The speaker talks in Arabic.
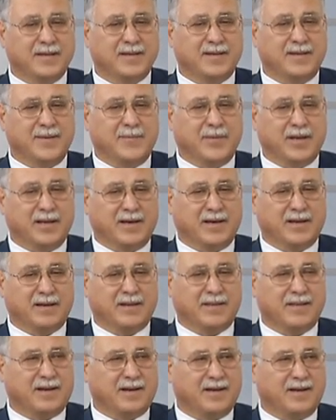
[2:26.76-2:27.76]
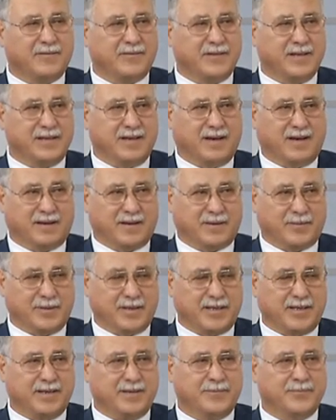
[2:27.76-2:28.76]
كمنارة ثقافية
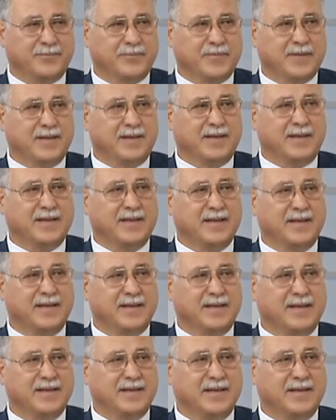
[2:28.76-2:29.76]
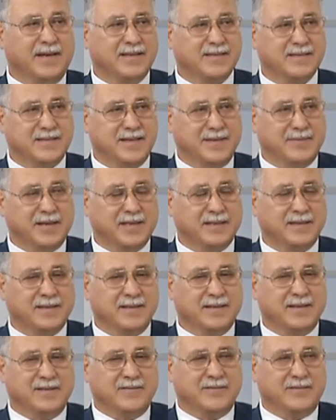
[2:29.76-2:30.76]
عربية آه، آه، أسهمت
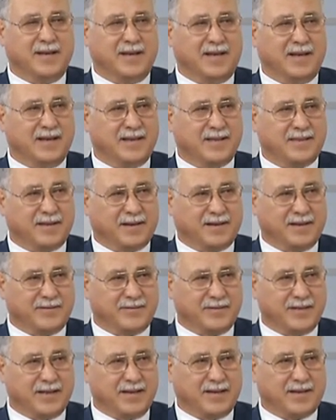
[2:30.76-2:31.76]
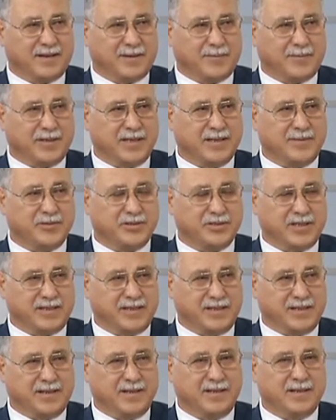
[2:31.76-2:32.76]
في الحياة الثقافية العربية
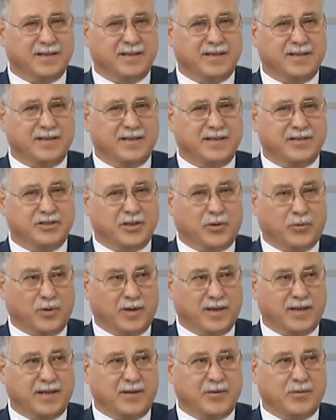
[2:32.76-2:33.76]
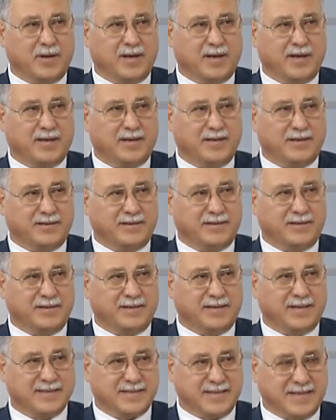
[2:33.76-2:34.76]
بشكل جوهري
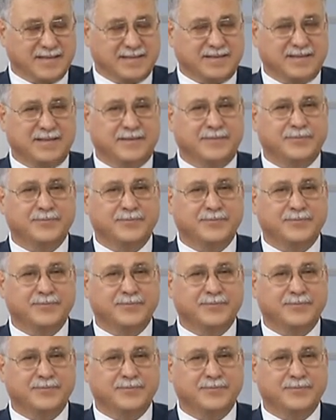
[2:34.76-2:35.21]
وأساسي